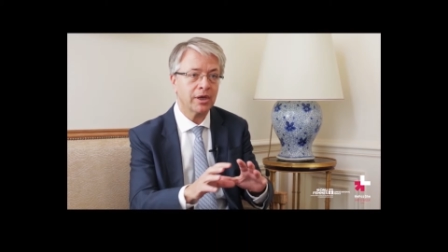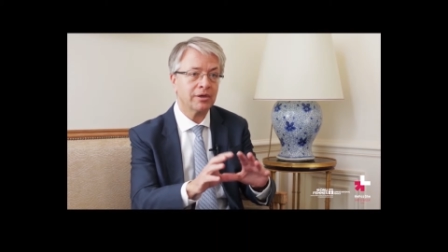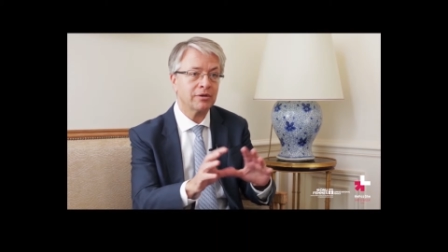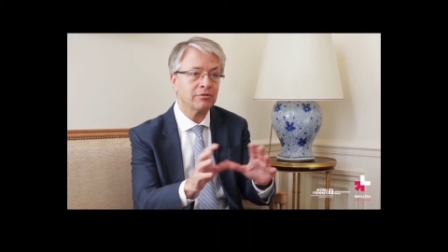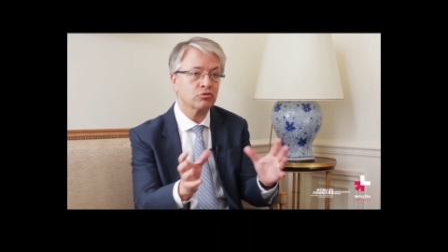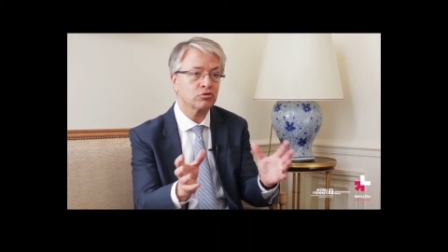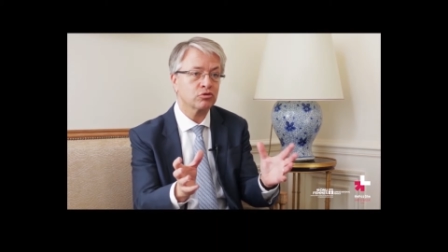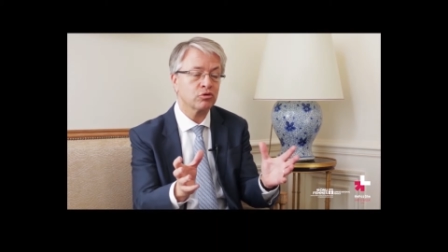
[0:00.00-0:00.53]
Et
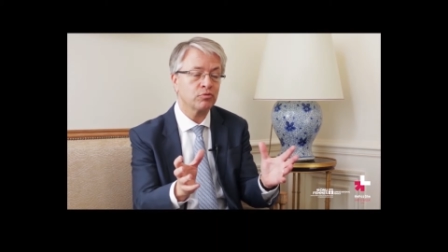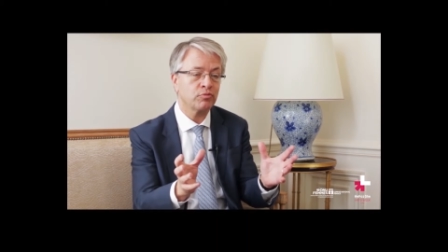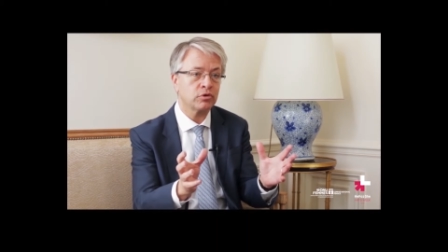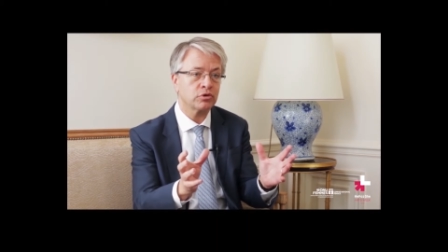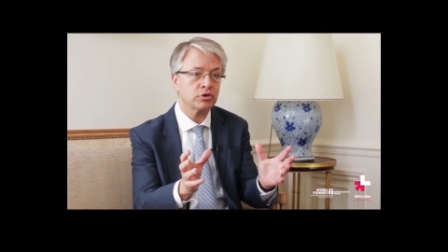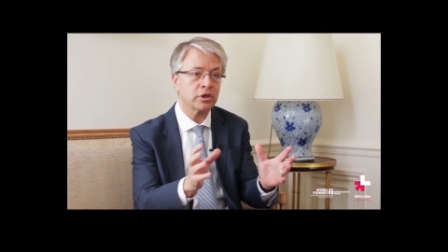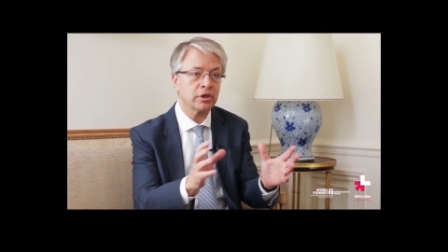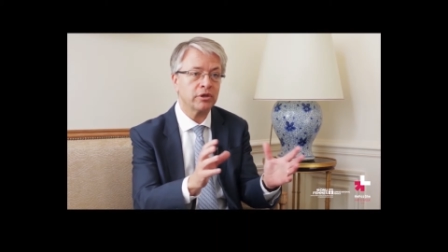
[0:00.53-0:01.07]
donc ce
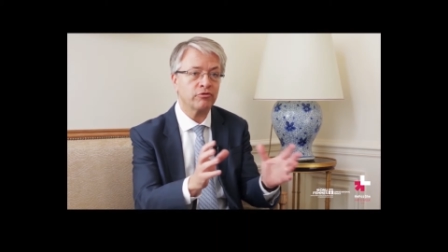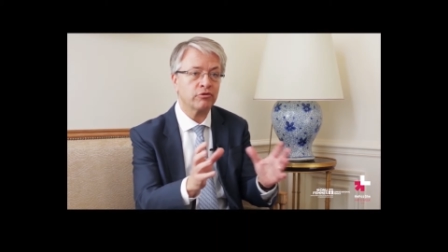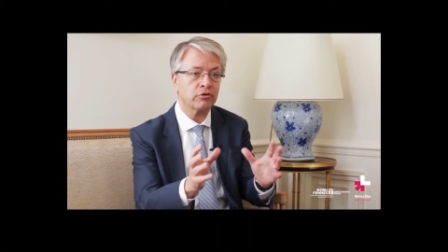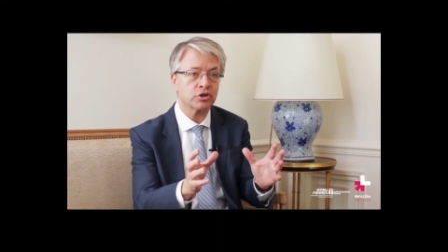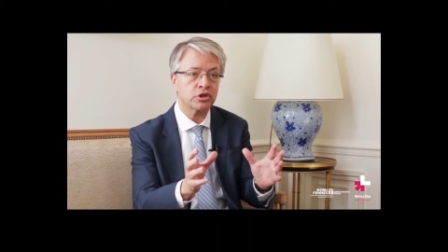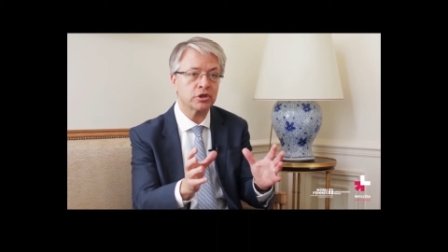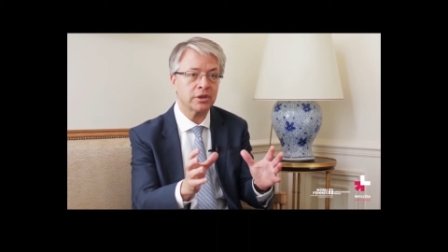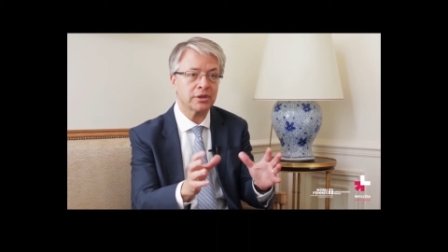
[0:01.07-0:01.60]
projet
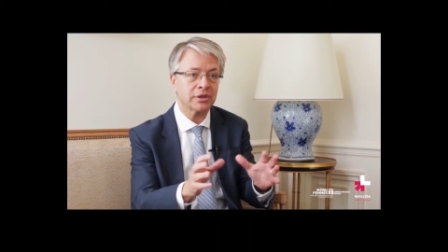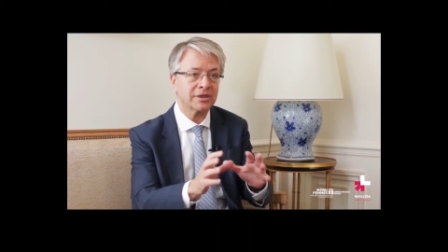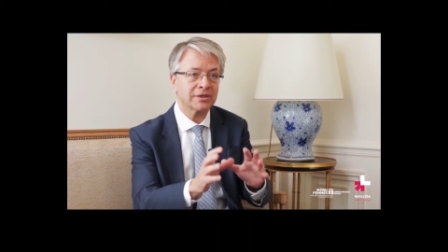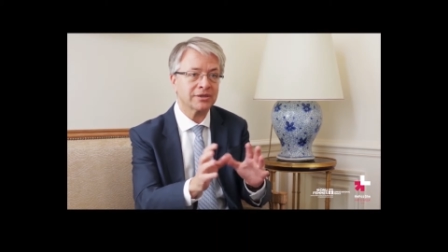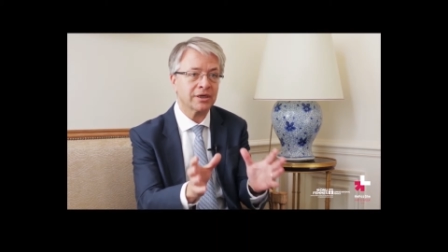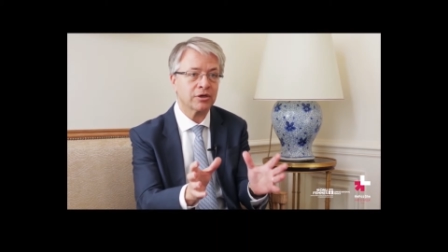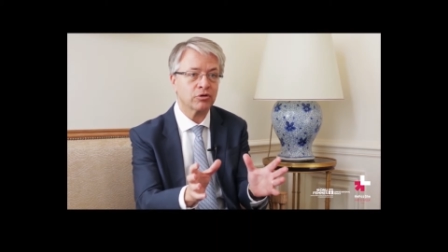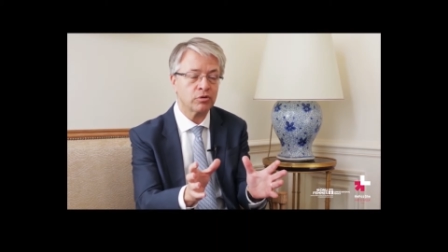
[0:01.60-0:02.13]
e est
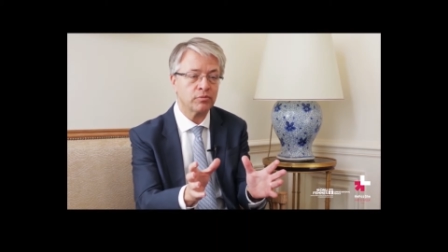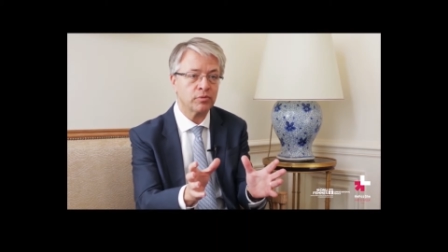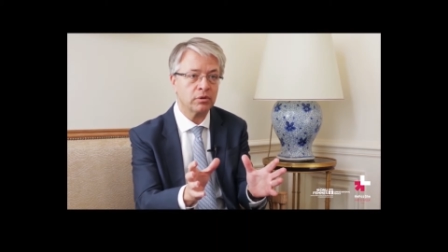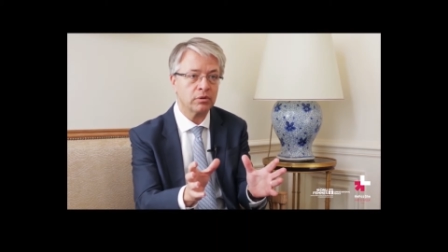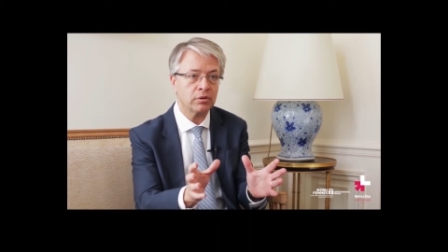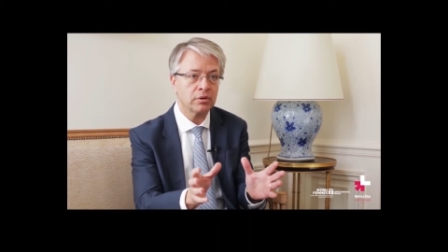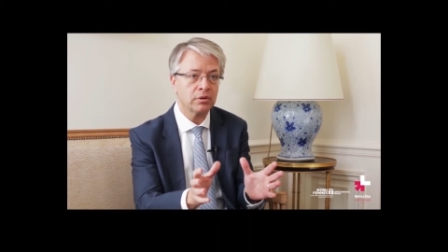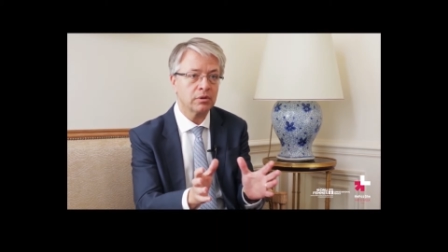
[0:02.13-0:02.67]

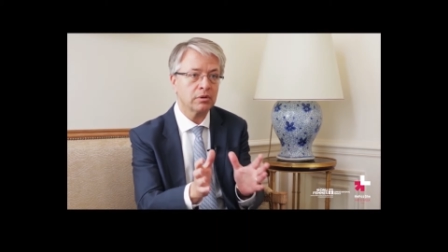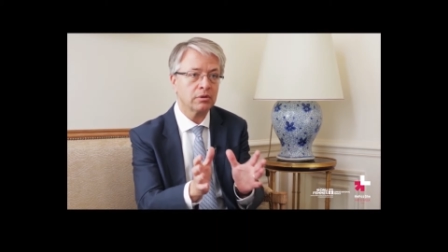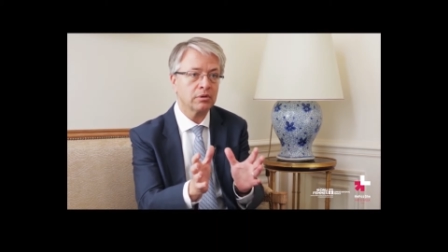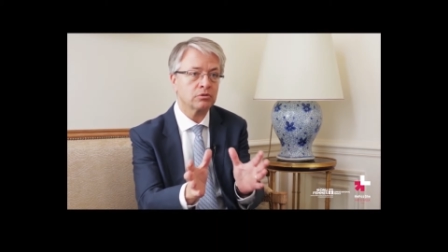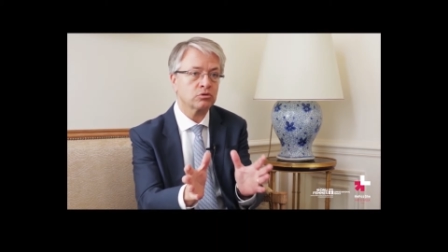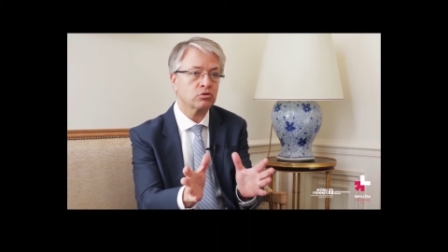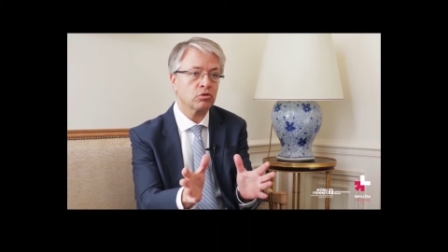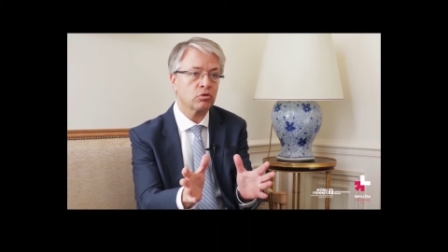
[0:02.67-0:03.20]
exactement
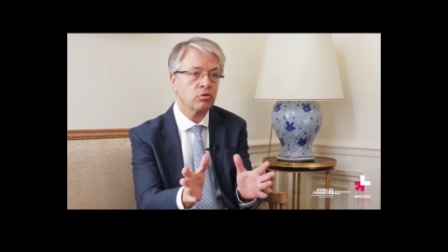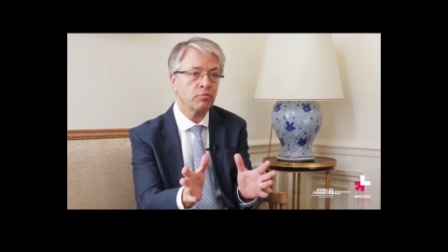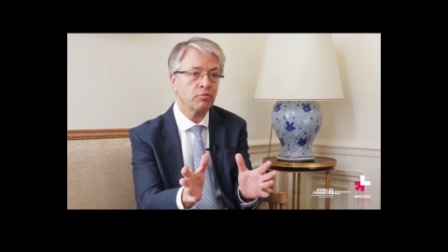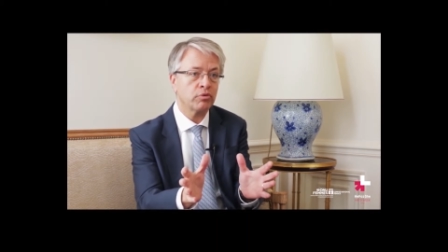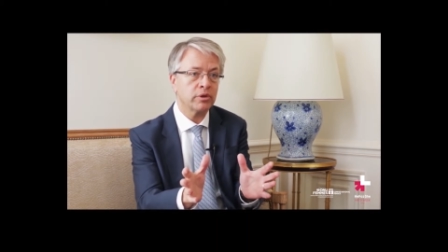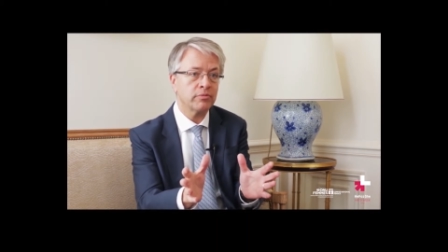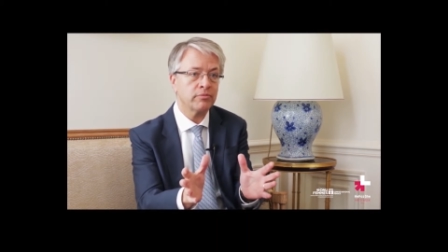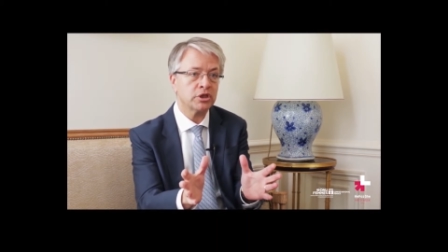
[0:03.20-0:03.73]
euh, ce qu'on
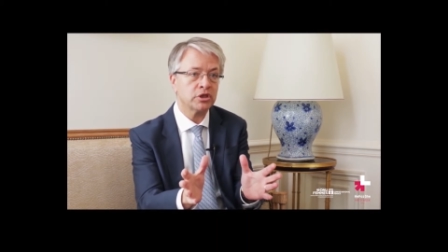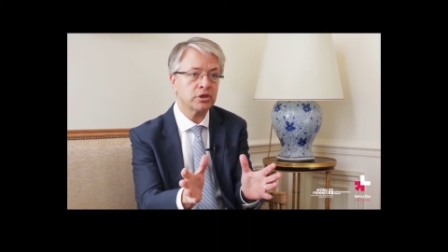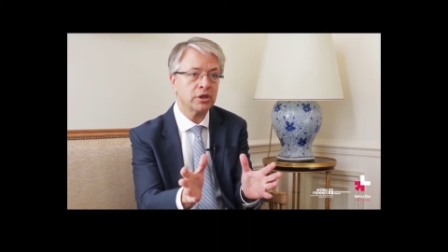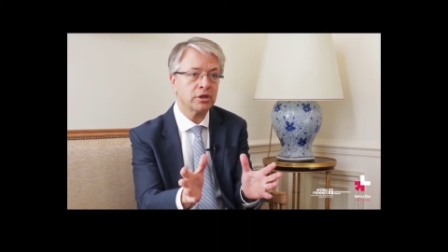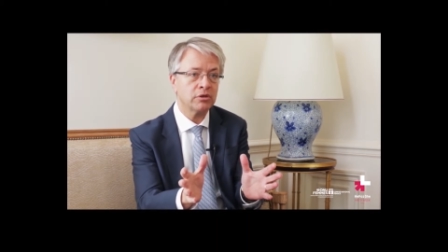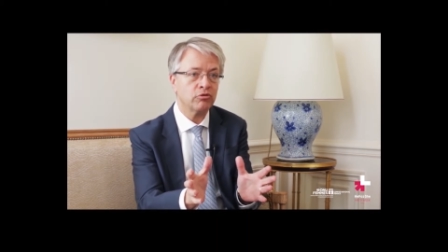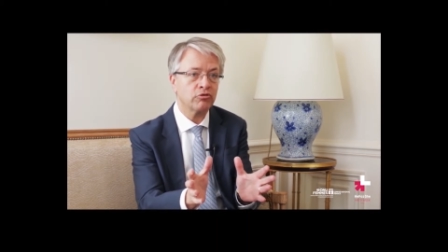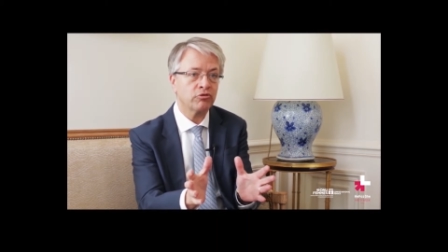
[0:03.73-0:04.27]
peut
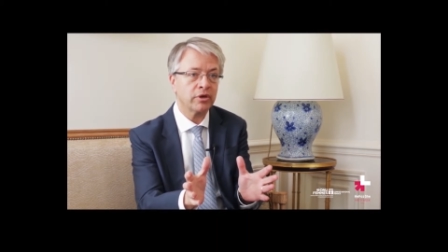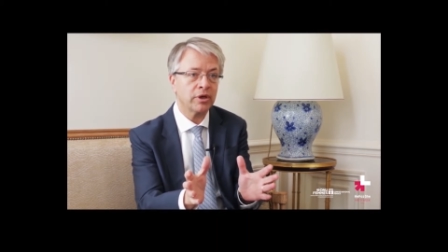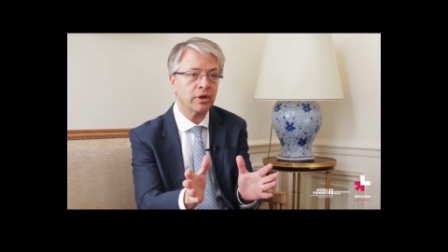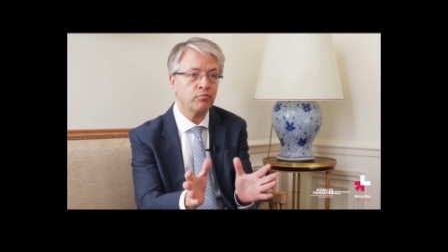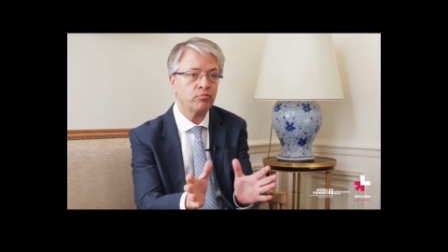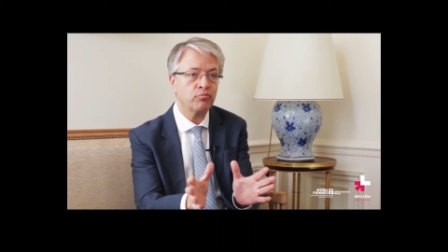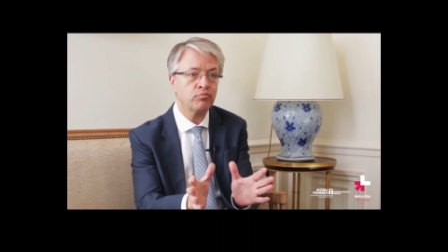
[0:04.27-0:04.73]
imaginer de faire